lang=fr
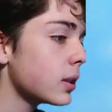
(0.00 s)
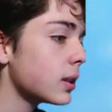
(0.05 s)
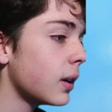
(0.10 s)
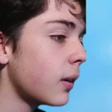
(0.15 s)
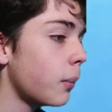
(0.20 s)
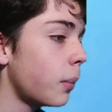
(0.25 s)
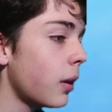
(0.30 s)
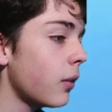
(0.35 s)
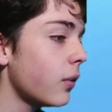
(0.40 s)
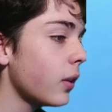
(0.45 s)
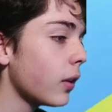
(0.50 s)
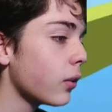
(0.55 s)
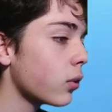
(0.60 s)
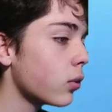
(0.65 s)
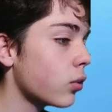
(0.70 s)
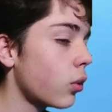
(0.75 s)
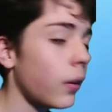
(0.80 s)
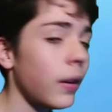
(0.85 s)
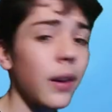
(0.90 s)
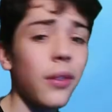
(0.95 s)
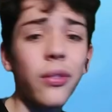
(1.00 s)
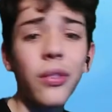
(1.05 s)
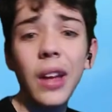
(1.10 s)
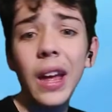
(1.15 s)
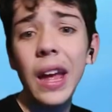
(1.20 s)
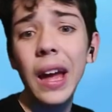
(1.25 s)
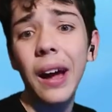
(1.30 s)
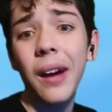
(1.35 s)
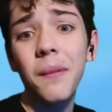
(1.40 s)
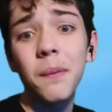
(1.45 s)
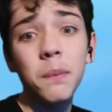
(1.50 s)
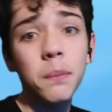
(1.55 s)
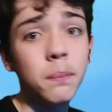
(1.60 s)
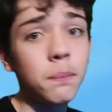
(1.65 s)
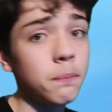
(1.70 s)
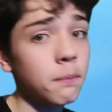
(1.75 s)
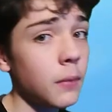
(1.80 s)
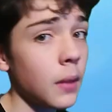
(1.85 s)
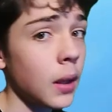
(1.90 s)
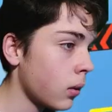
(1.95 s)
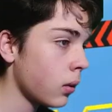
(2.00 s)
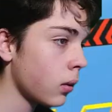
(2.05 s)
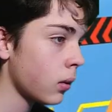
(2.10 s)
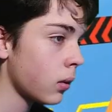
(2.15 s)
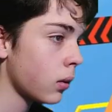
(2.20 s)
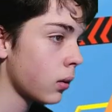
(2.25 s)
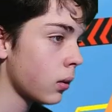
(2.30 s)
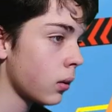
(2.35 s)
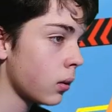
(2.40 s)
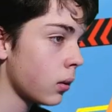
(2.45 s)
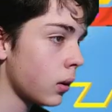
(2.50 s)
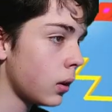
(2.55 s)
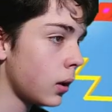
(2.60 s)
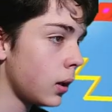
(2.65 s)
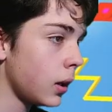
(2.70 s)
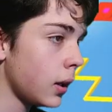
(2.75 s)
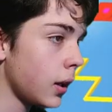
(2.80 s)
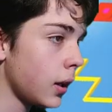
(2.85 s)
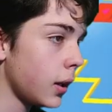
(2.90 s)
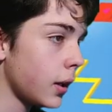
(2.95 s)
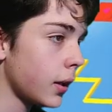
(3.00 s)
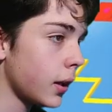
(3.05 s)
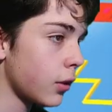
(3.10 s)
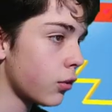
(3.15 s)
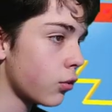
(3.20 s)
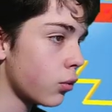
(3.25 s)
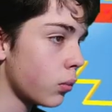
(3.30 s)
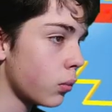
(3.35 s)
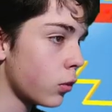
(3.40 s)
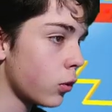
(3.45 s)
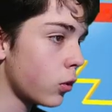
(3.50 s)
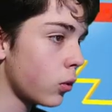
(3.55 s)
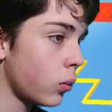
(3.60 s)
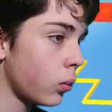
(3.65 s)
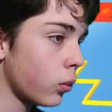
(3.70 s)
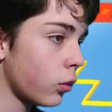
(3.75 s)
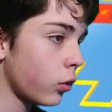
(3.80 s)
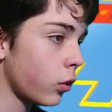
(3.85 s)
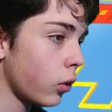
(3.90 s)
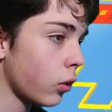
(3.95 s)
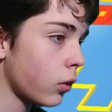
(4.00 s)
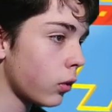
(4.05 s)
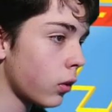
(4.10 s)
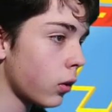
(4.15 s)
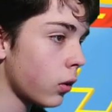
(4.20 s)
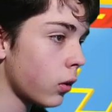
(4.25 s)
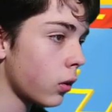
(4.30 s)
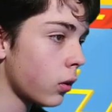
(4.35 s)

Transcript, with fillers: ça va pas le faire ce genre d'affaire. Allez, les gars, je me concentre.